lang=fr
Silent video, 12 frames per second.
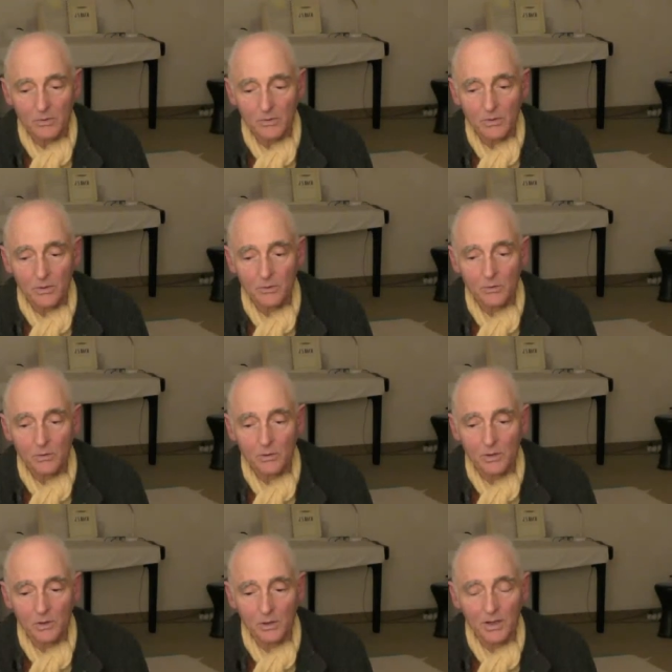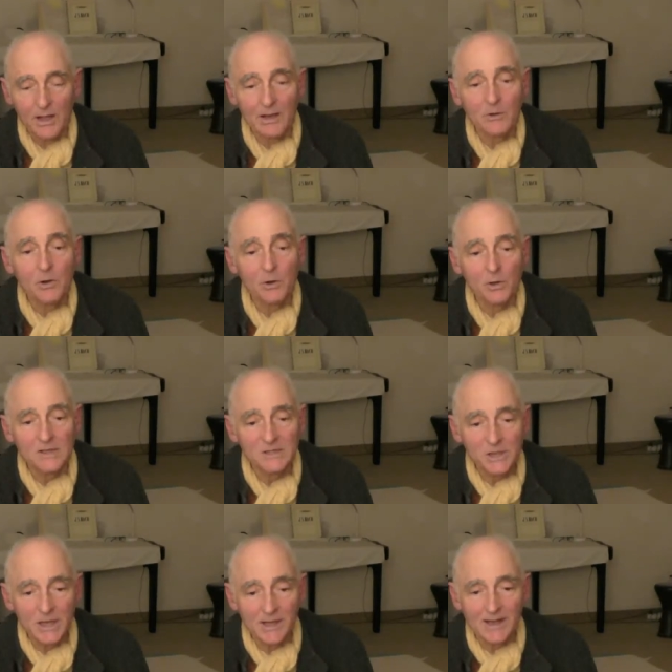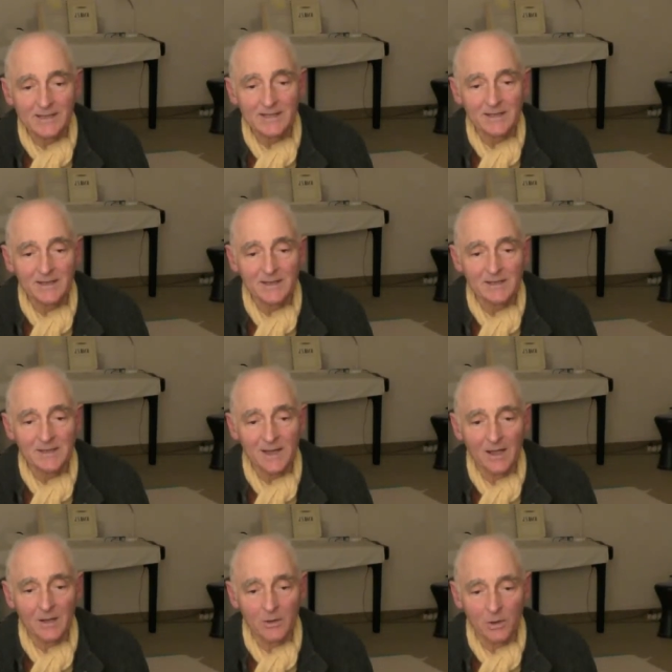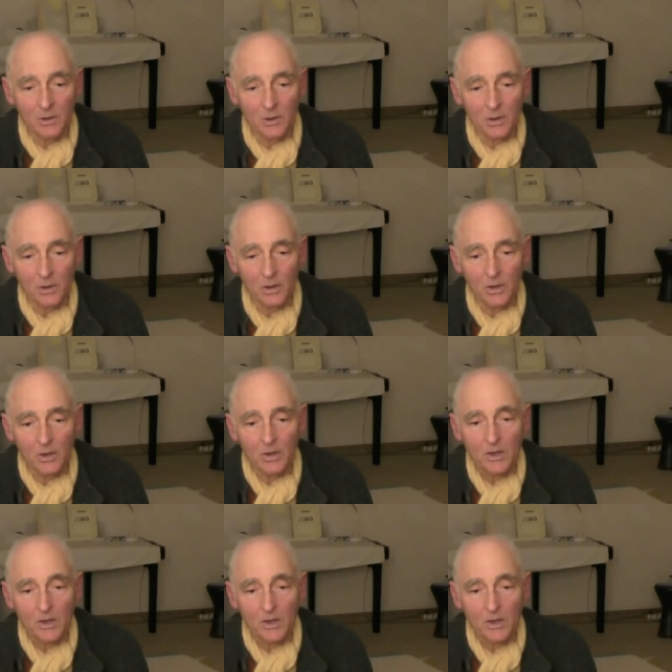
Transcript: le corps, un corps originel, c'est-à-dire un corps